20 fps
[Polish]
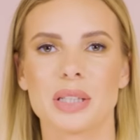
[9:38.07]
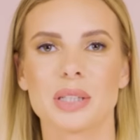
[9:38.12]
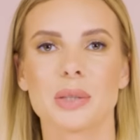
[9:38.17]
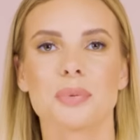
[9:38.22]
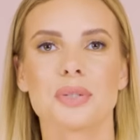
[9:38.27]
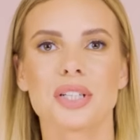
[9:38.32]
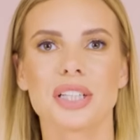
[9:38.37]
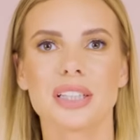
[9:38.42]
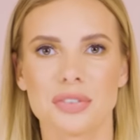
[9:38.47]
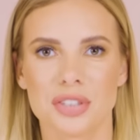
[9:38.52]
No
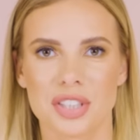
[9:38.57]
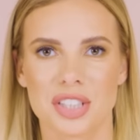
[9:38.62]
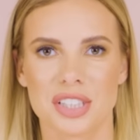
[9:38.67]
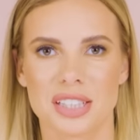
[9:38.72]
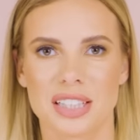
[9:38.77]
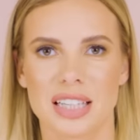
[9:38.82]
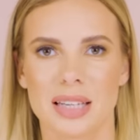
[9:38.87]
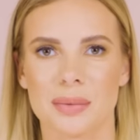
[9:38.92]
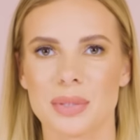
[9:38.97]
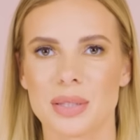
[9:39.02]
przede
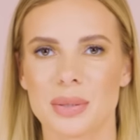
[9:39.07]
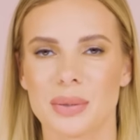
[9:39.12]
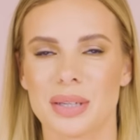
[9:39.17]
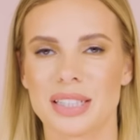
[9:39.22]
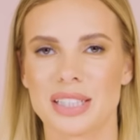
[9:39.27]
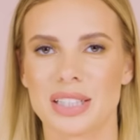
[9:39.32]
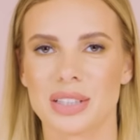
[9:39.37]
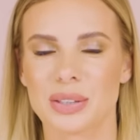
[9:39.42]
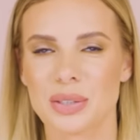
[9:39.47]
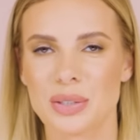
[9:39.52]
wszystkim,
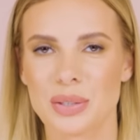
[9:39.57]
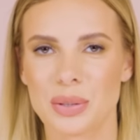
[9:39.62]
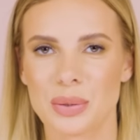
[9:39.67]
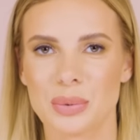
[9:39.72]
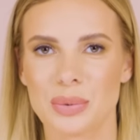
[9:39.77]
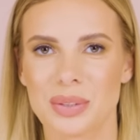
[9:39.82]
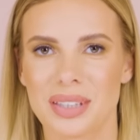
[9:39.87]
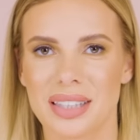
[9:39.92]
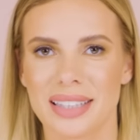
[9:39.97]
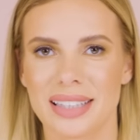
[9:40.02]
słuchajcie, to co
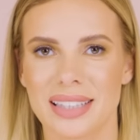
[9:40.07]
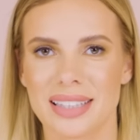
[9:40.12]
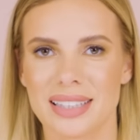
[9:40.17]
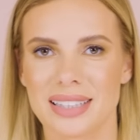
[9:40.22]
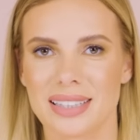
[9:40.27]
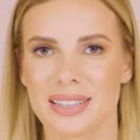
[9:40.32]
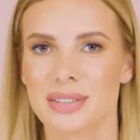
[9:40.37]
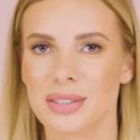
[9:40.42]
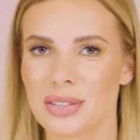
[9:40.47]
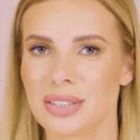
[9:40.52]
tutaj
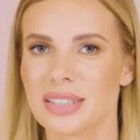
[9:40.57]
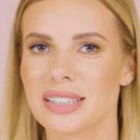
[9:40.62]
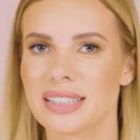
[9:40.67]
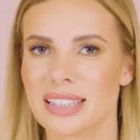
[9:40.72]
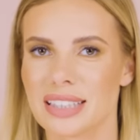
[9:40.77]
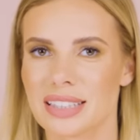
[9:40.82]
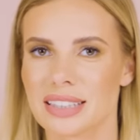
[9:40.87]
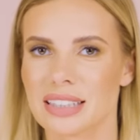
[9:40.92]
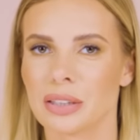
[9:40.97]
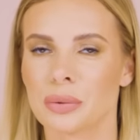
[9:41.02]
jest dosyć
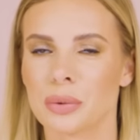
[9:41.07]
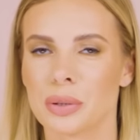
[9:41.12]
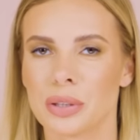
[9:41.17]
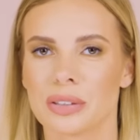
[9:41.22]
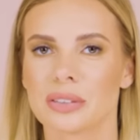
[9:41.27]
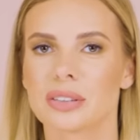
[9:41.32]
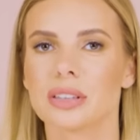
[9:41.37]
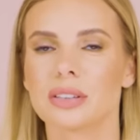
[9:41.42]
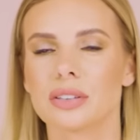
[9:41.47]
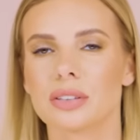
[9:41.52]

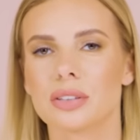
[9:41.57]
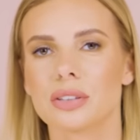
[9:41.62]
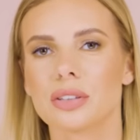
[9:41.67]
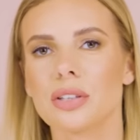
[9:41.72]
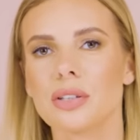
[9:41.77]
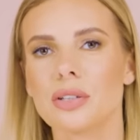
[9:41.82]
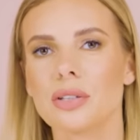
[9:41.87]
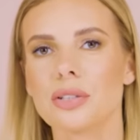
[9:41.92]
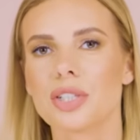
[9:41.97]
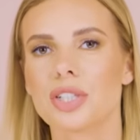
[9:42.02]
zaskakujące, to
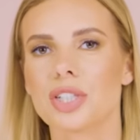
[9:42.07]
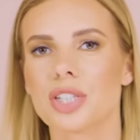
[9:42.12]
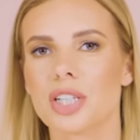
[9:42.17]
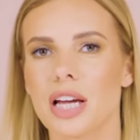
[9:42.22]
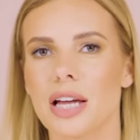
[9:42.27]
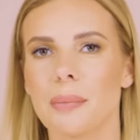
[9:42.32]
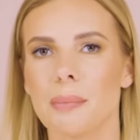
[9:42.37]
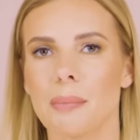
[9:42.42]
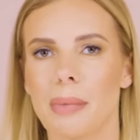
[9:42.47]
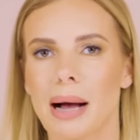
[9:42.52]
to,
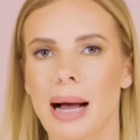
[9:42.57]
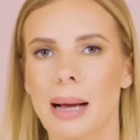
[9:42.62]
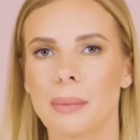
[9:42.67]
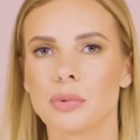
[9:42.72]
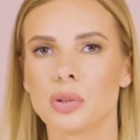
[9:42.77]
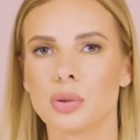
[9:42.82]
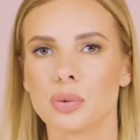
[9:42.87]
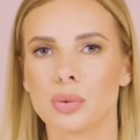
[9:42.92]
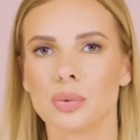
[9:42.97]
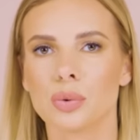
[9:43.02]
że
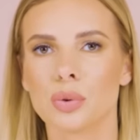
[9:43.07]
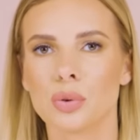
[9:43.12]
mam tu